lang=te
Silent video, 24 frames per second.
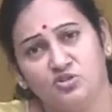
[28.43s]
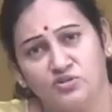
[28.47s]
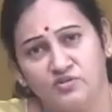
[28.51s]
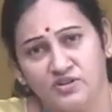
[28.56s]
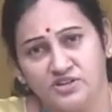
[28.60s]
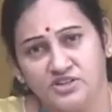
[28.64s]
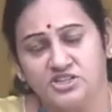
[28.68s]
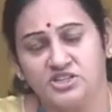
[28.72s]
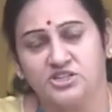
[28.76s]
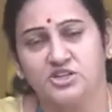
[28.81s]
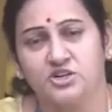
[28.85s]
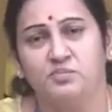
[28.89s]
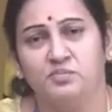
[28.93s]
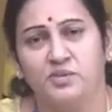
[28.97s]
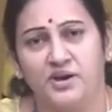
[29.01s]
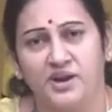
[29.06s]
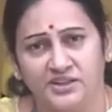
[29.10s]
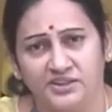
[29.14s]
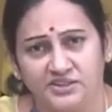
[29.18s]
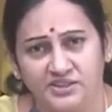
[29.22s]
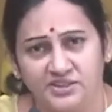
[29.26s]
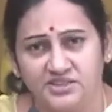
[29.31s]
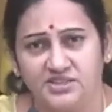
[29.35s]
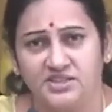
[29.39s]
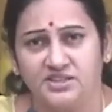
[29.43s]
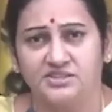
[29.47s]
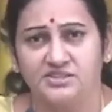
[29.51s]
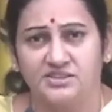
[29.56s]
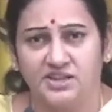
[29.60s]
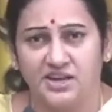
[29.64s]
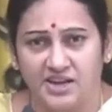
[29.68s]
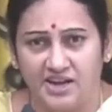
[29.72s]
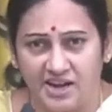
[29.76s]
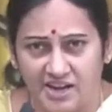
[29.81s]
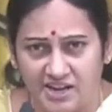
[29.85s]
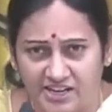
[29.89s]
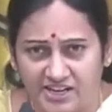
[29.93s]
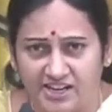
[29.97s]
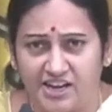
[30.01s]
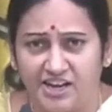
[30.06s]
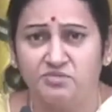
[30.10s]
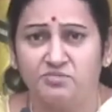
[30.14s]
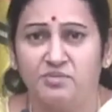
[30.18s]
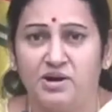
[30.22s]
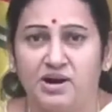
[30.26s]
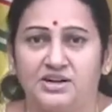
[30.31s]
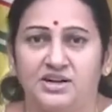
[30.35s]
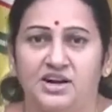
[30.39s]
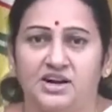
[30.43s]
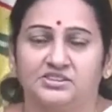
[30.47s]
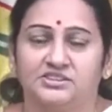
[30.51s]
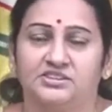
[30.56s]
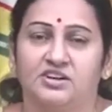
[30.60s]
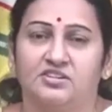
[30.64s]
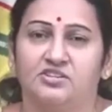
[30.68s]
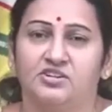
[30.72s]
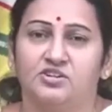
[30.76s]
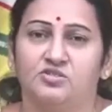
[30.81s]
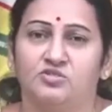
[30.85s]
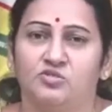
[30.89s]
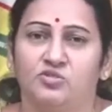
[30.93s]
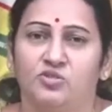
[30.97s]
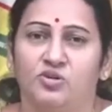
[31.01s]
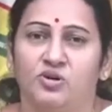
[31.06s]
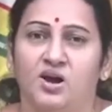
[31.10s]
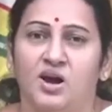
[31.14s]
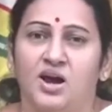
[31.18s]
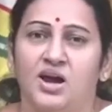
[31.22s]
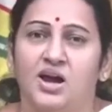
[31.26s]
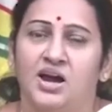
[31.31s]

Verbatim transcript: యూనివర్సిటీ పేరు తీసేస్తే ఏంటి అని మాట్లాడతావా నువ్వు